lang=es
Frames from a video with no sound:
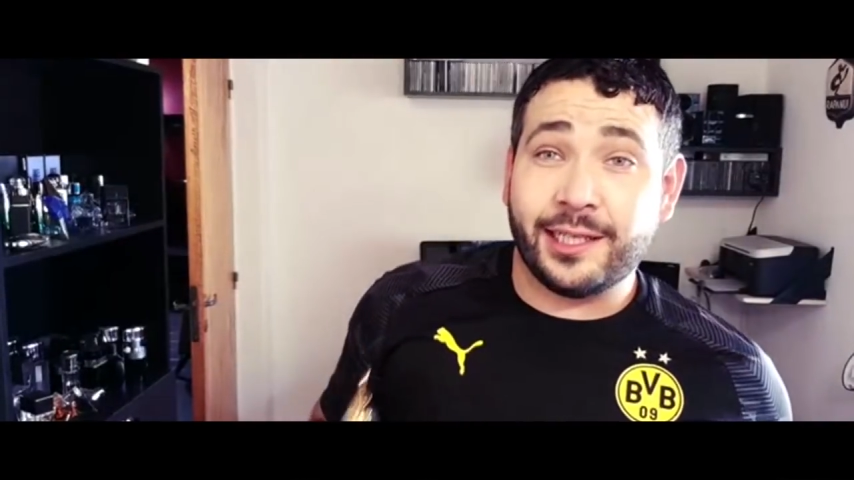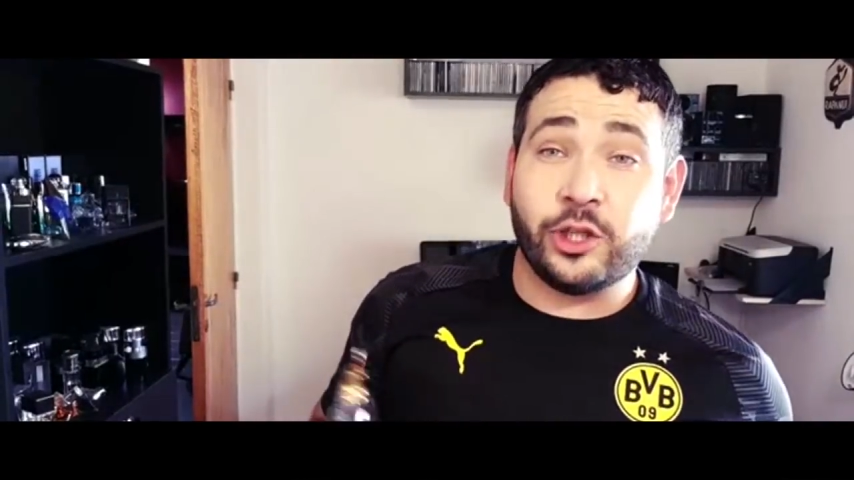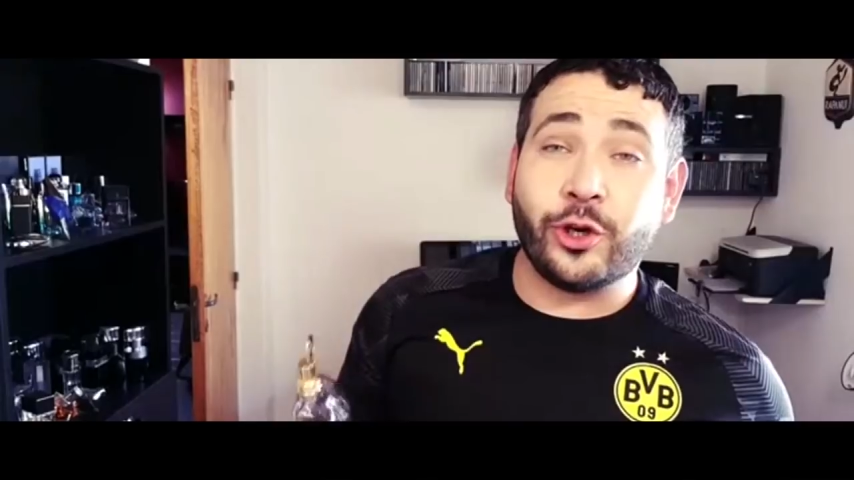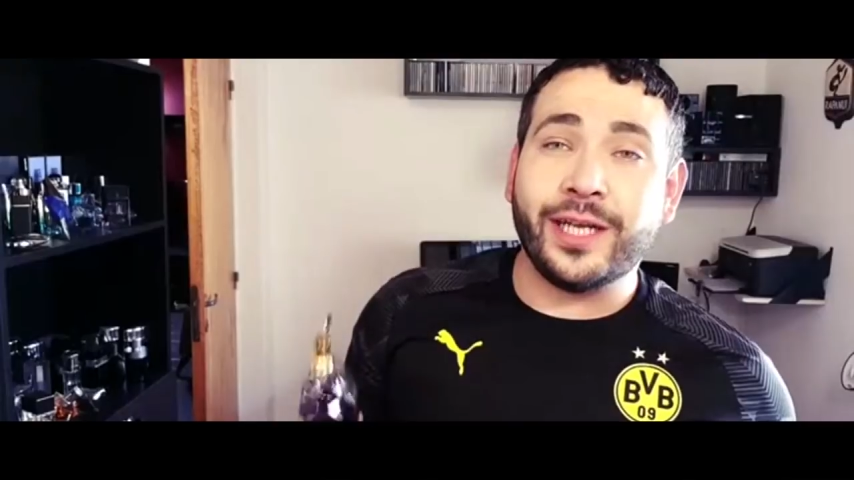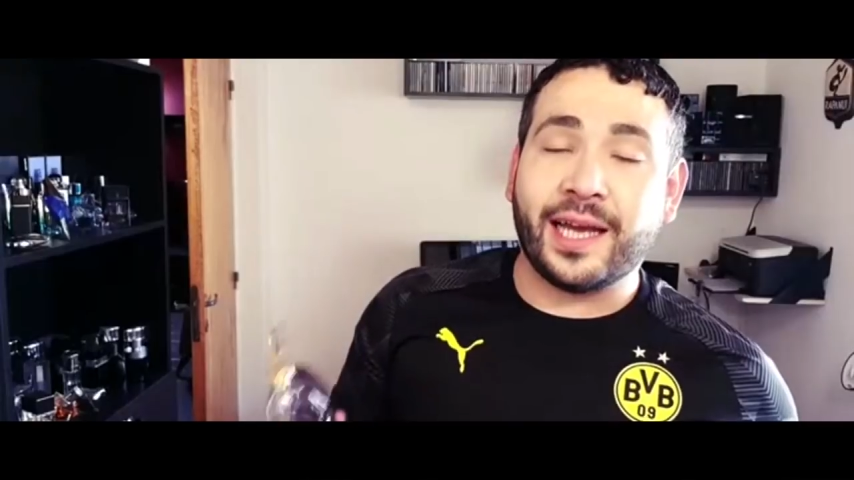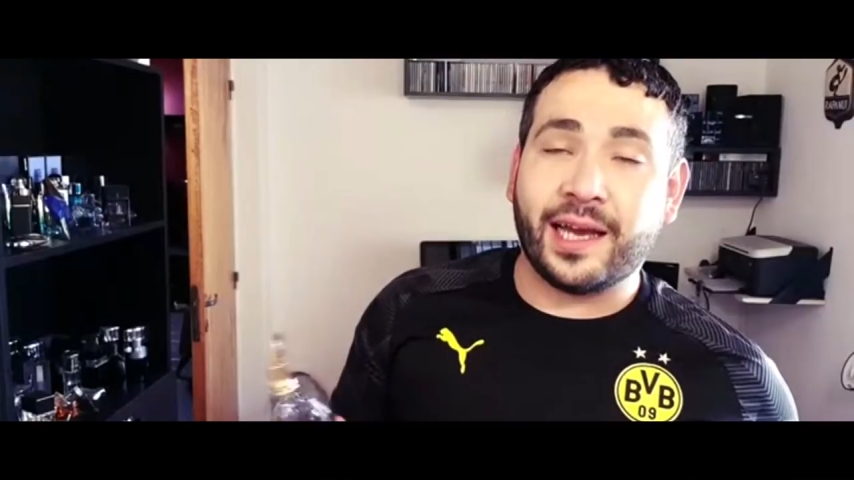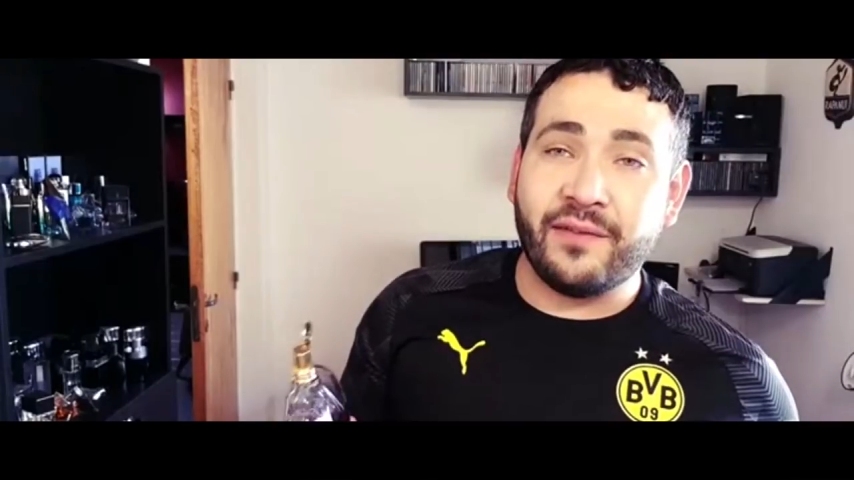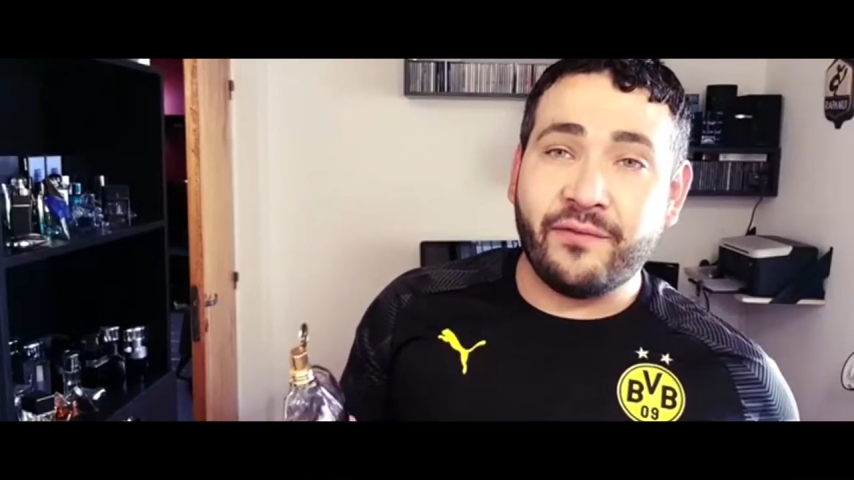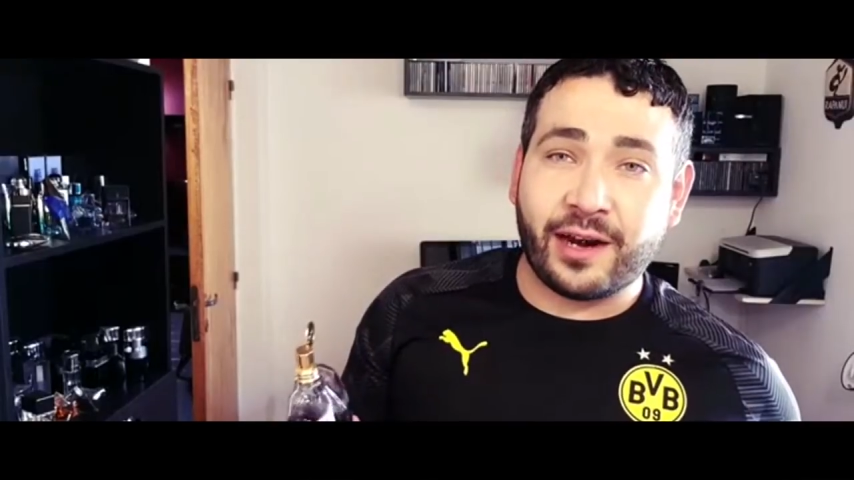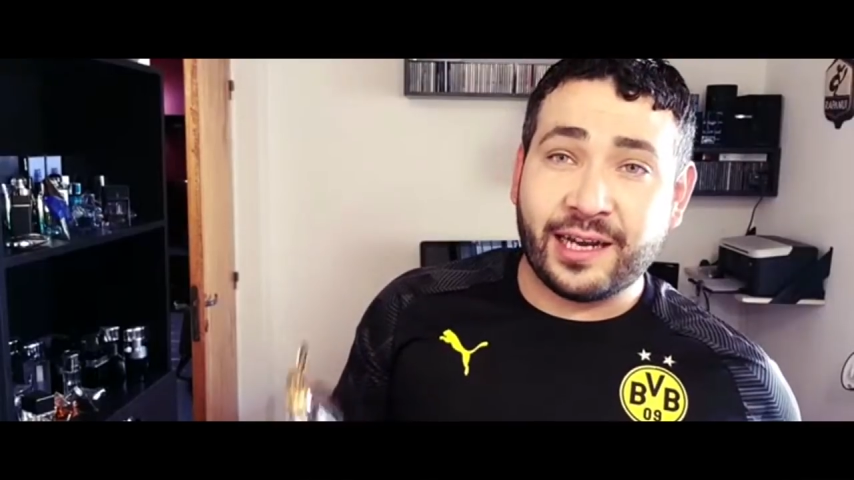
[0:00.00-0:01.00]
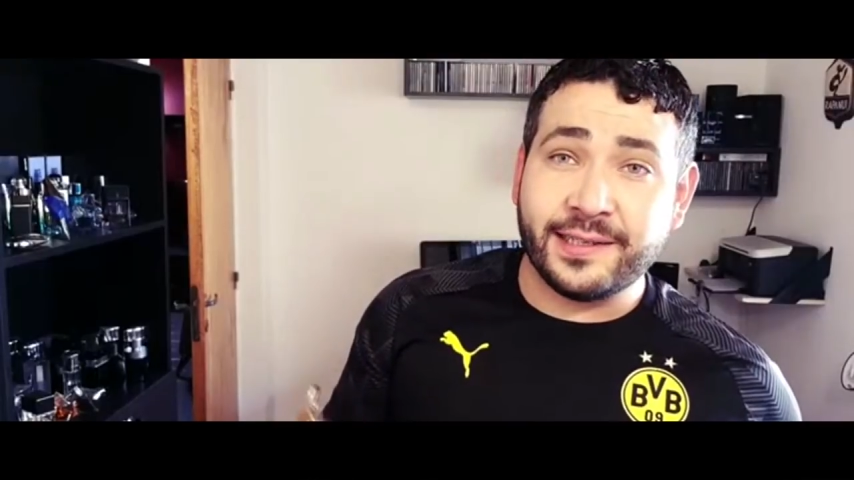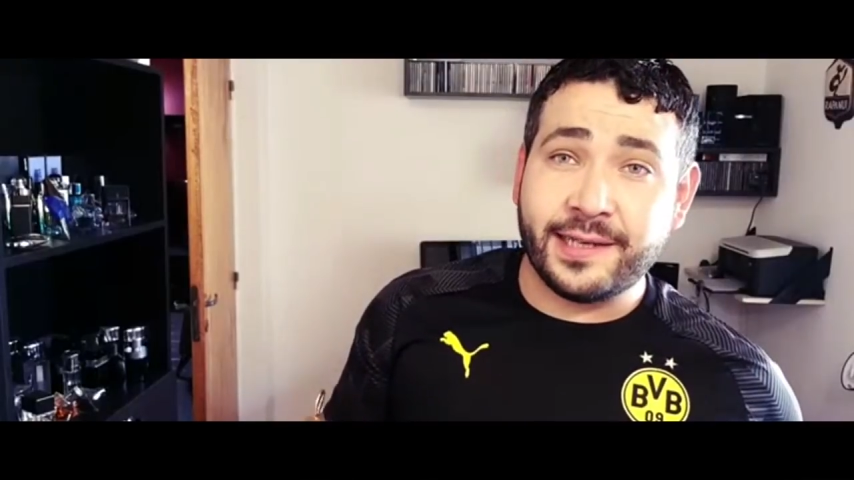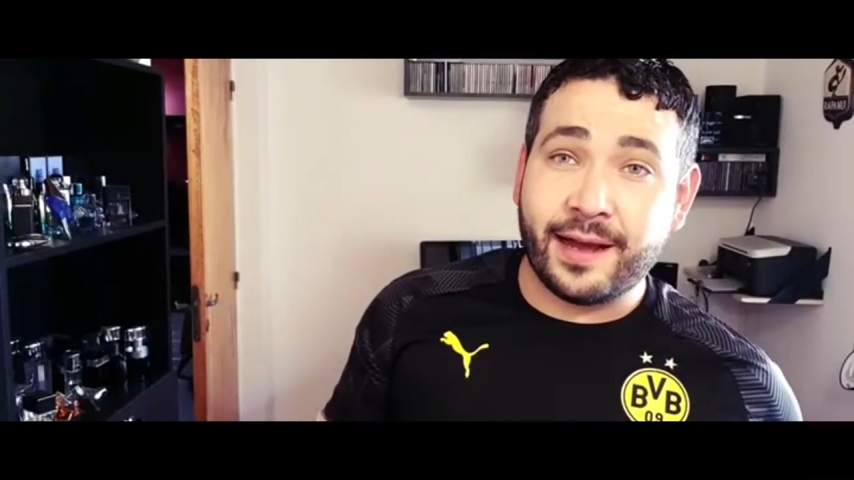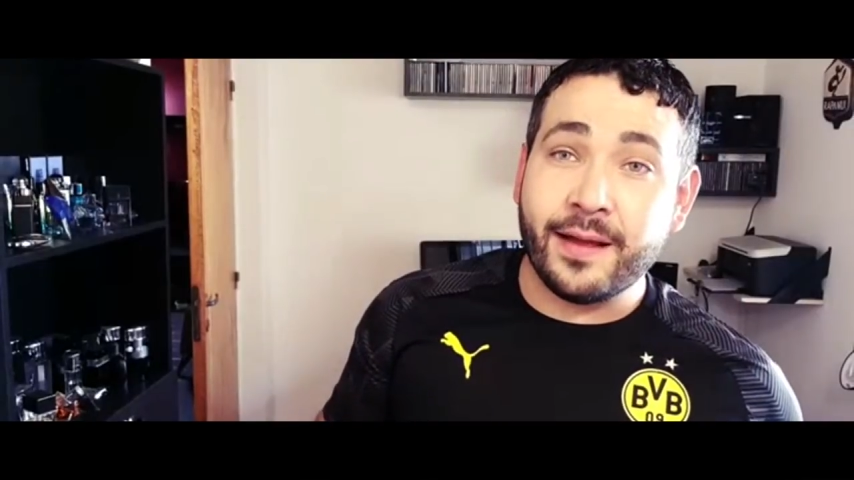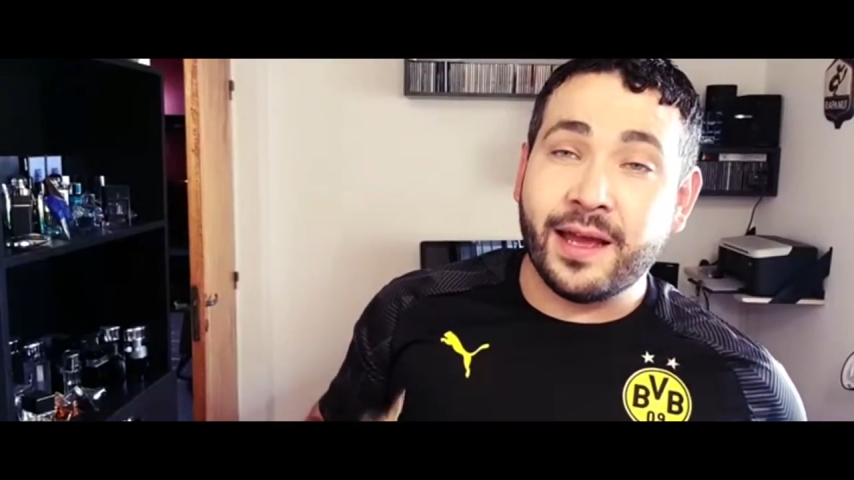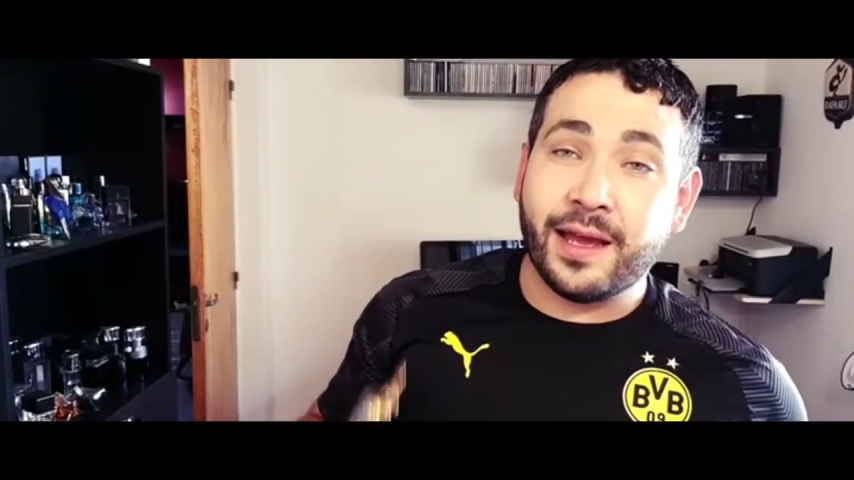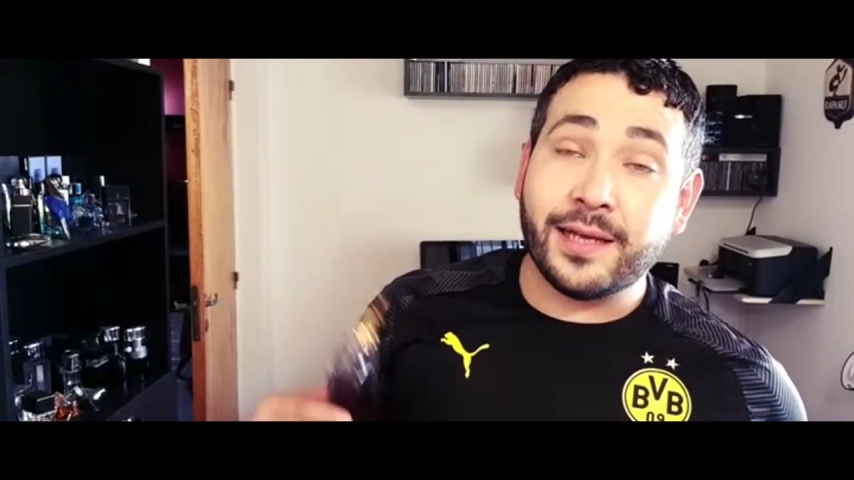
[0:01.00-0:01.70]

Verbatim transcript: dentro de esta gran fragancia